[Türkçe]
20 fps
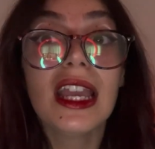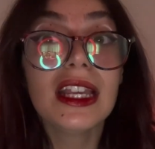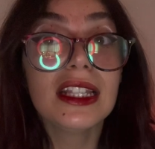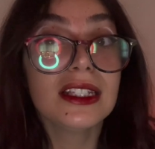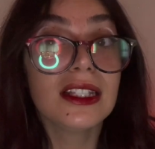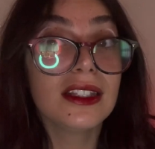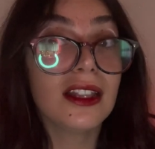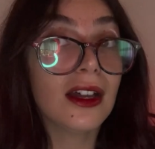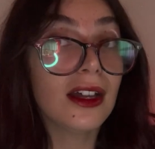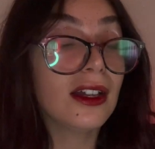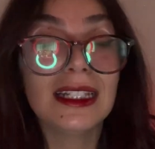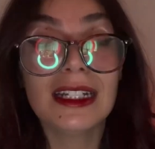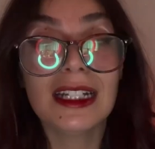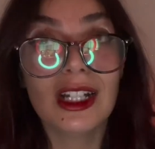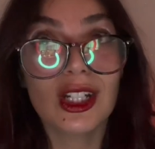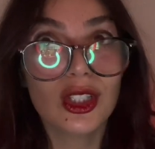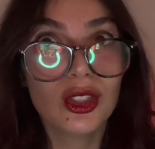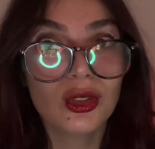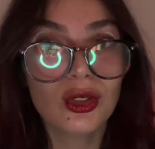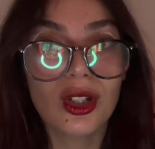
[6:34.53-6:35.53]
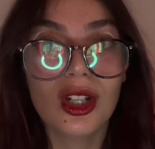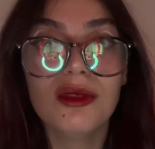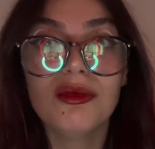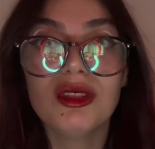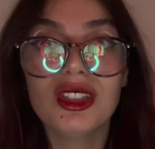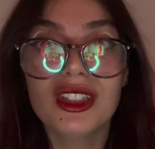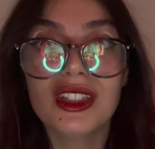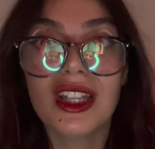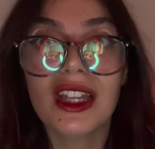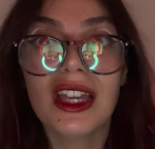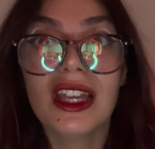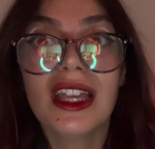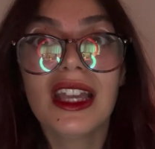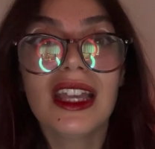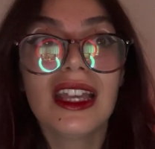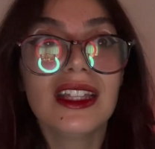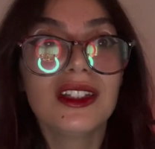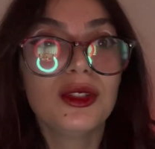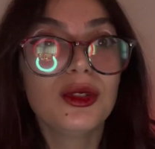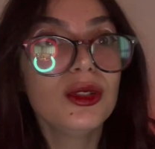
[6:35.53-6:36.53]
Ya da atıyorum işte
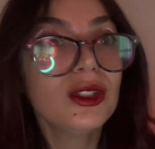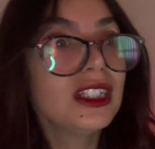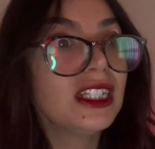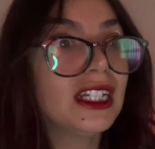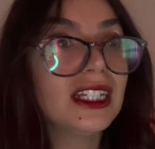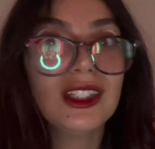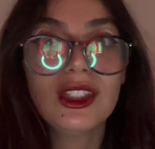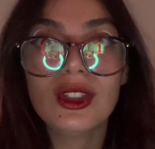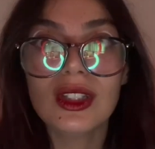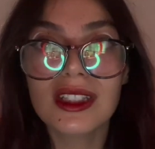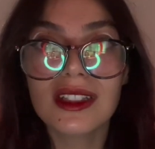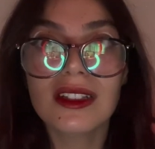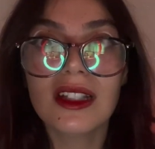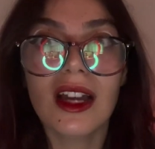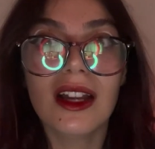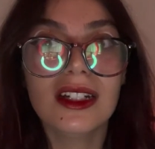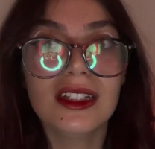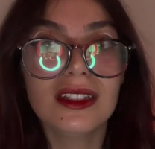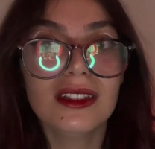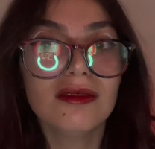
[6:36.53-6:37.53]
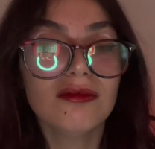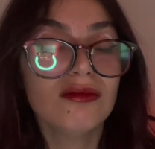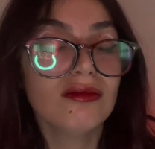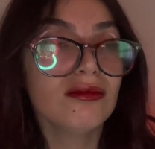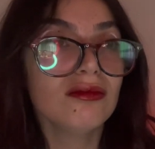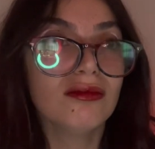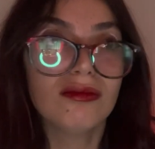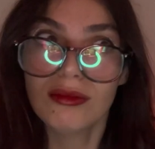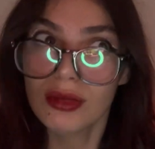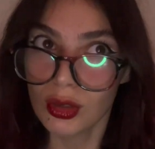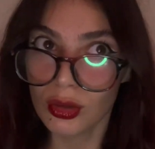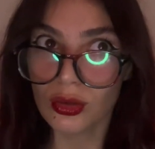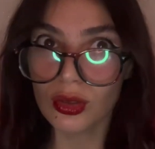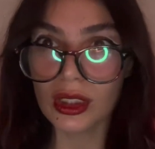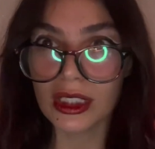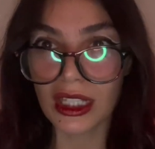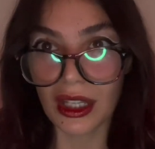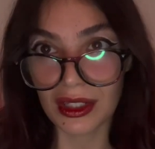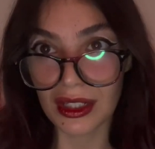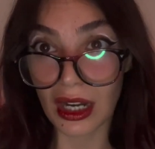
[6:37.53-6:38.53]
Türkiye içi yatılar bütün
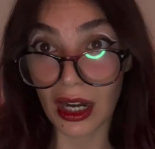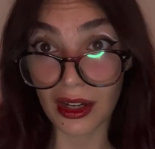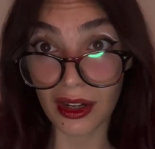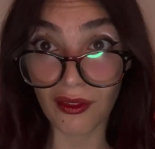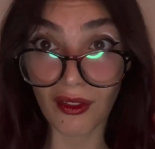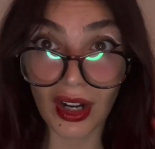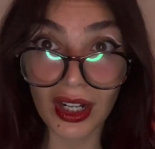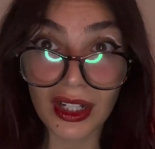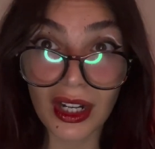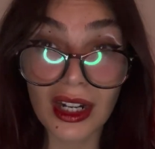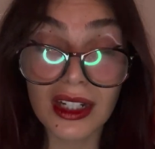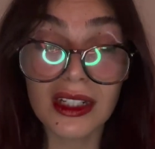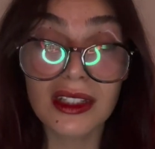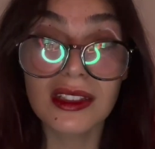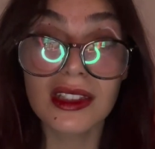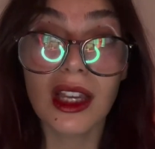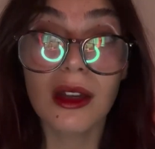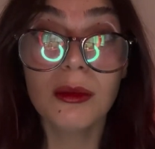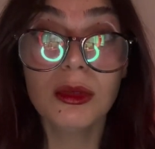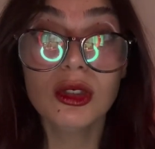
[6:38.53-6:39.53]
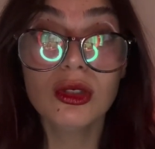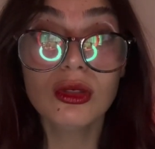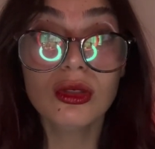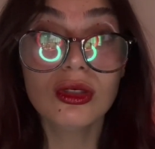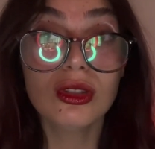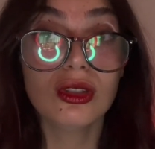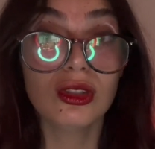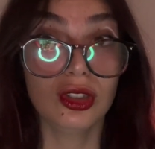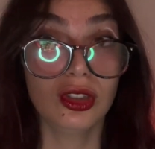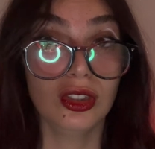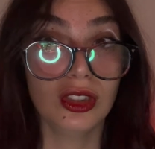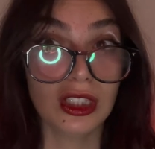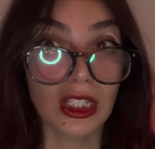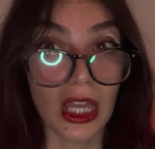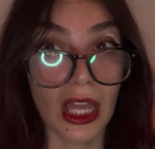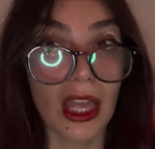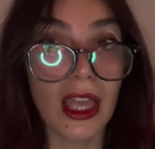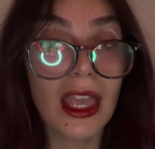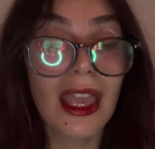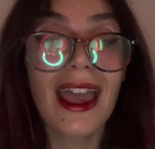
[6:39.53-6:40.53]
şirketlerde var neredeyse ama yurt dışında
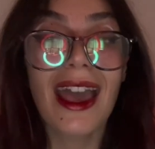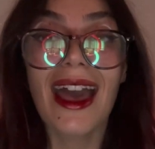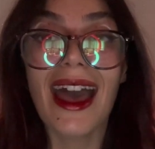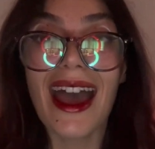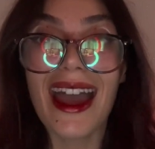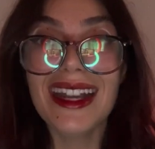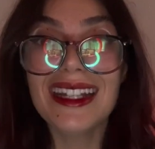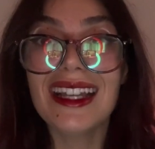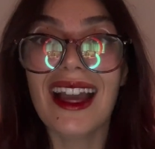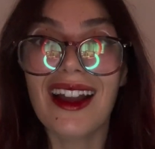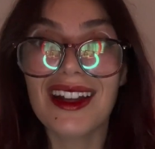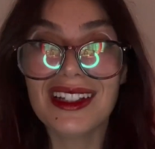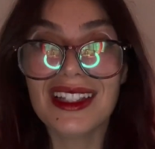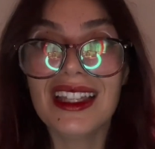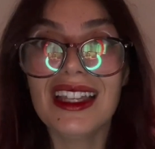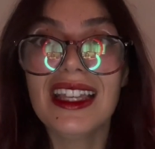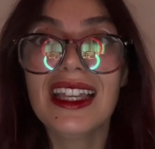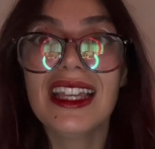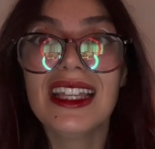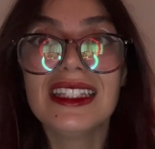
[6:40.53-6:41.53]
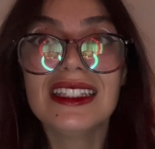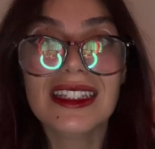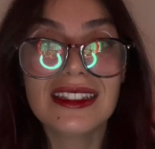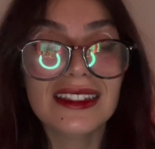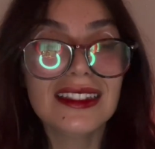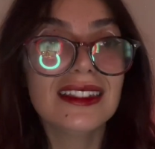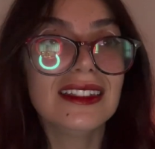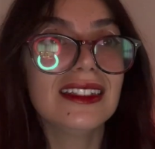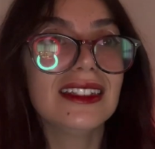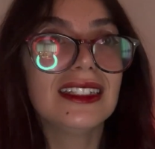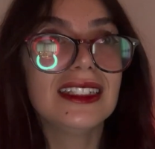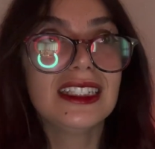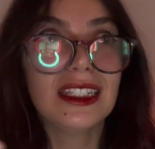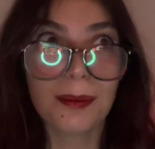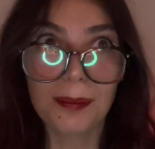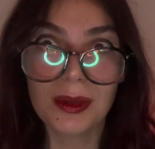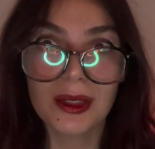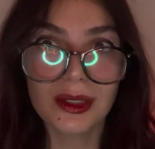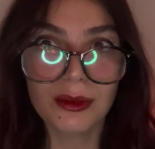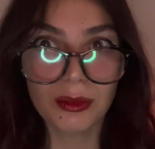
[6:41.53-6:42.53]
her yerde yatı
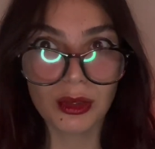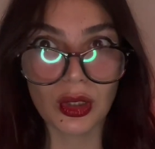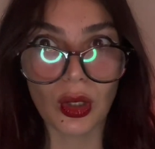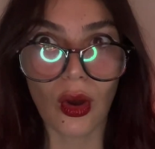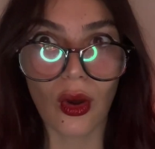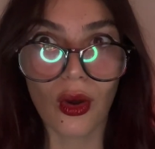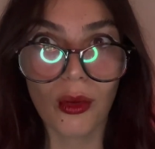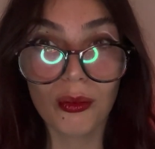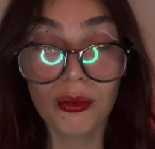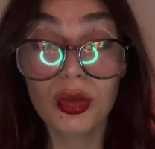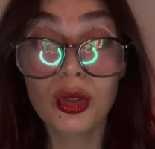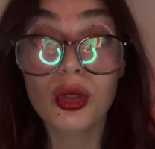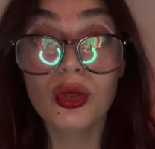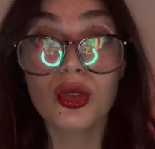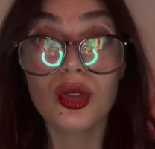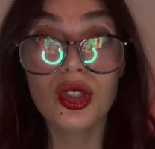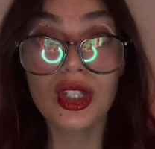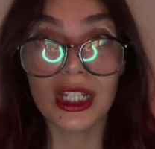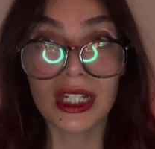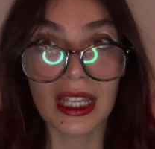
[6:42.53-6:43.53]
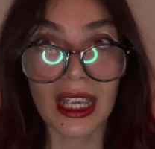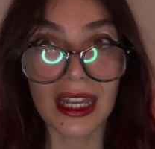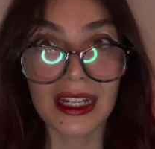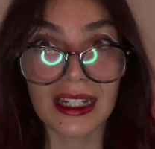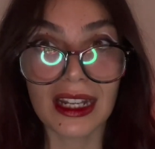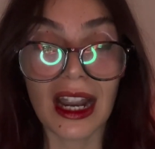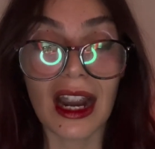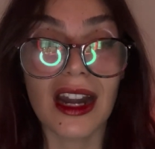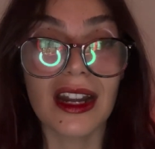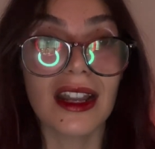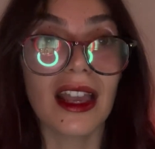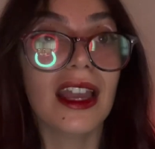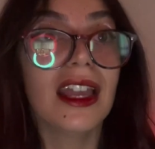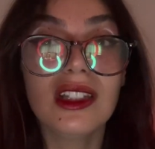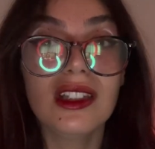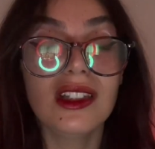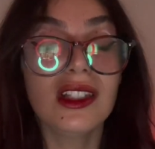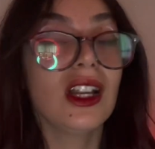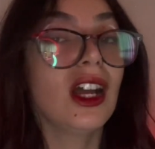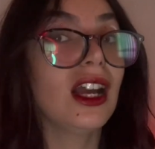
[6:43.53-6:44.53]
yapılmıyor bütün şirketlerde.
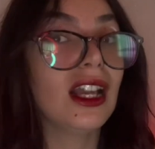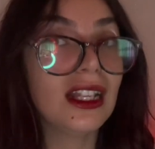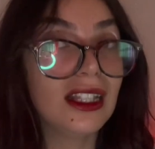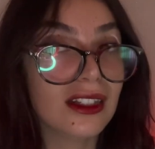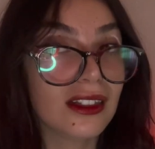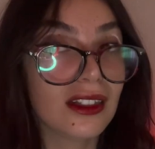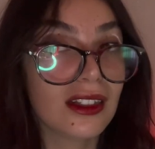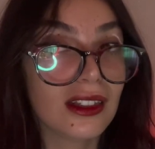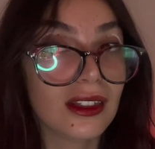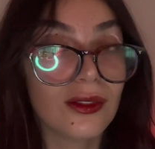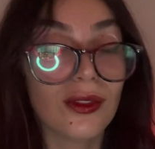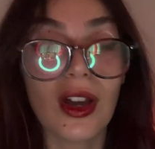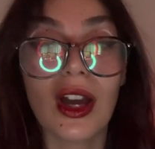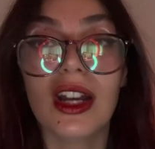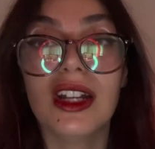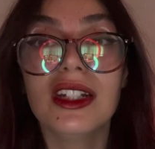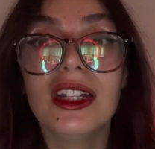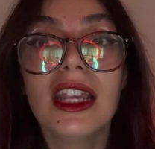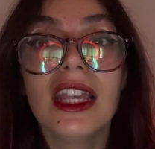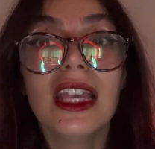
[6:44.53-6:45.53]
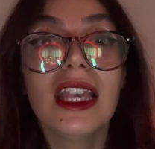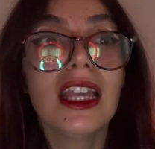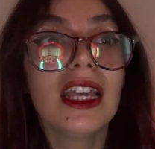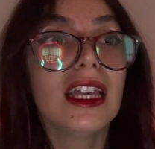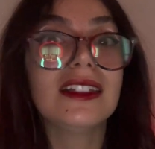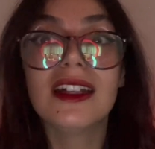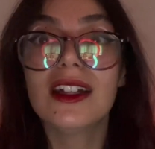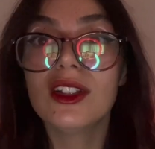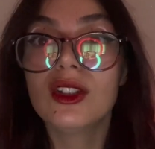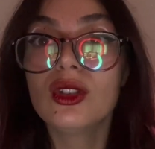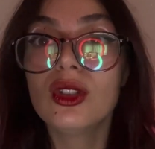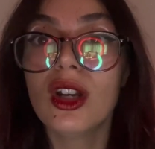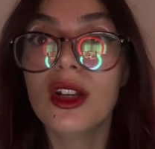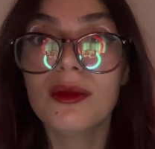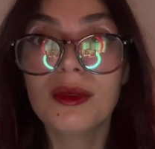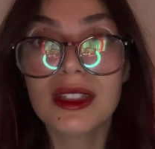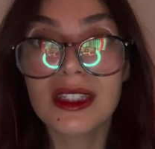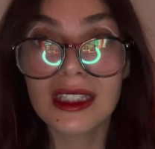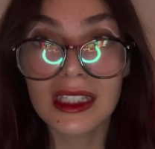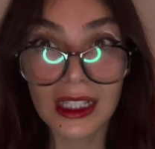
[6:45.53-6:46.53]
İsrail yatısı var, da
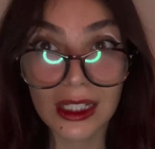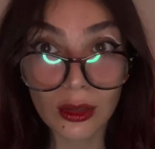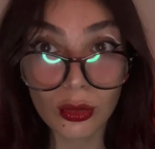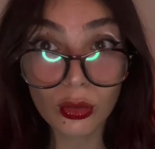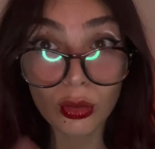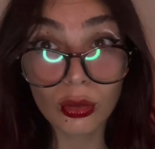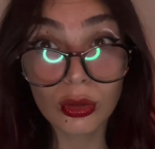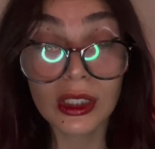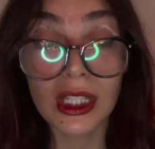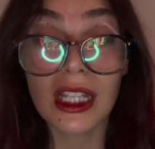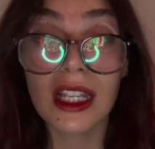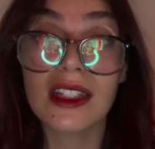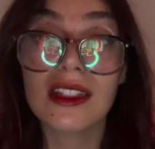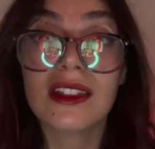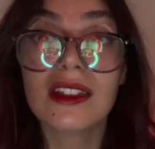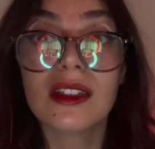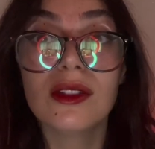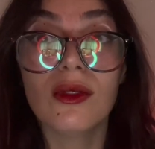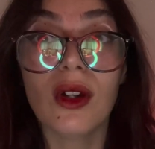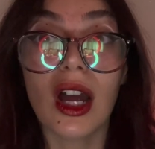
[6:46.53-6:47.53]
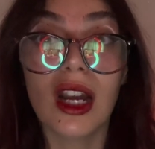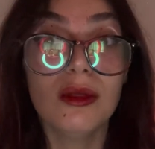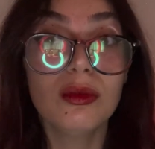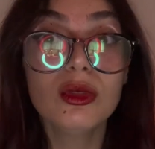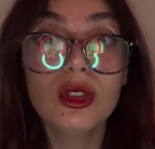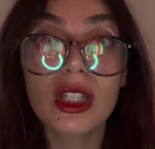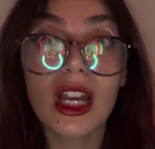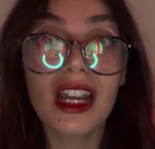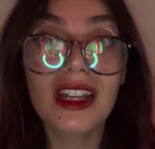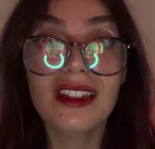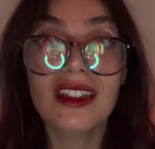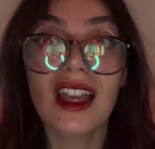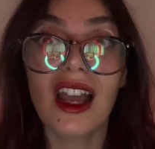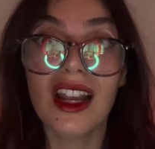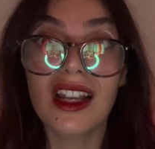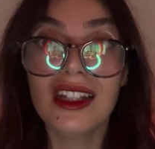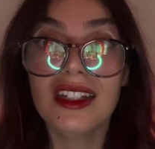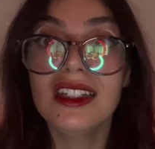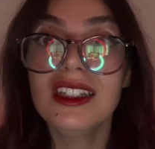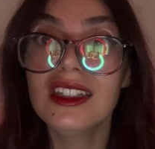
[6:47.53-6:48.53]
atıyorum sizlere Rusya yatısı var. Bu tarz
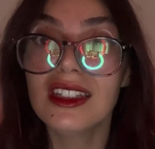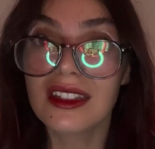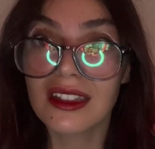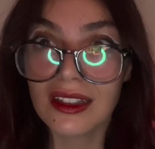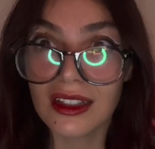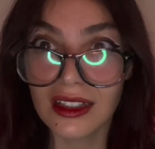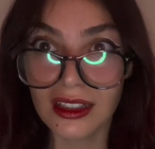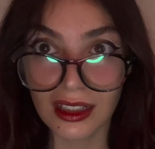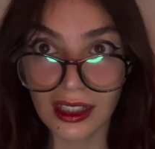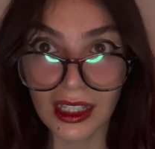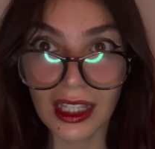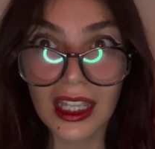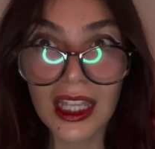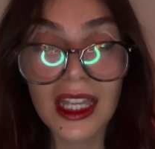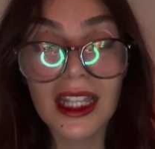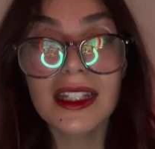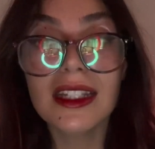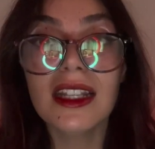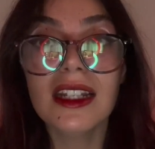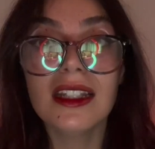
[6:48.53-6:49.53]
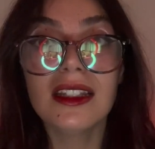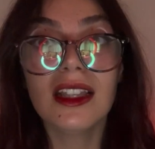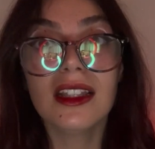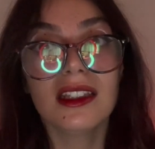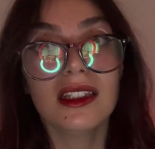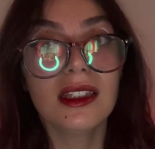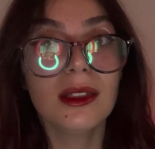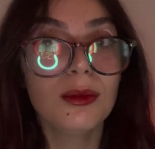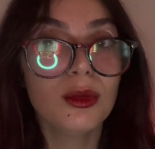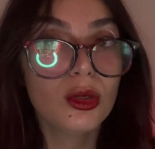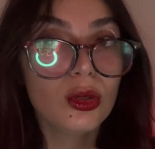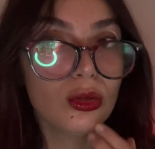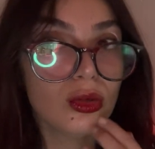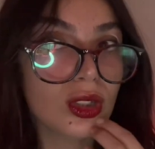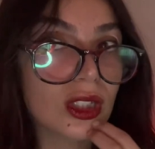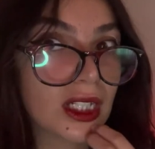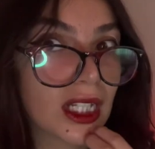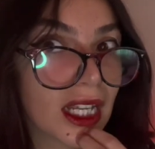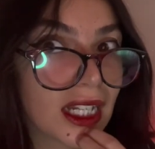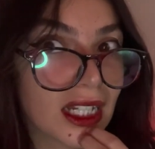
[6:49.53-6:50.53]
yerlerin yatıları neredeyse bütün
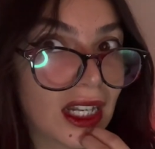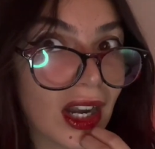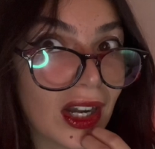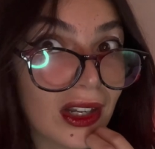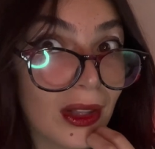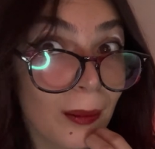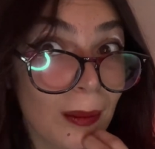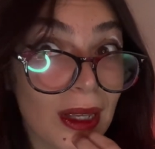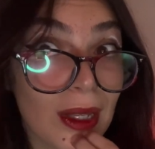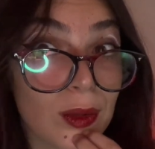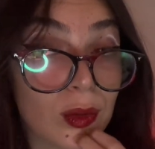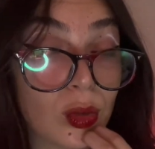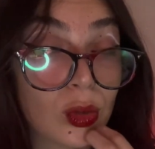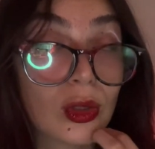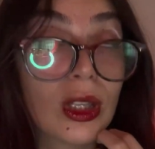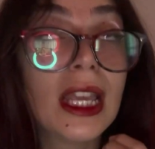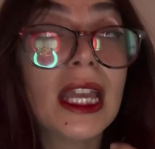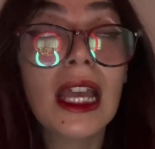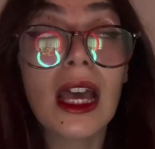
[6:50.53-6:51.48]
şirketlerde mevcut.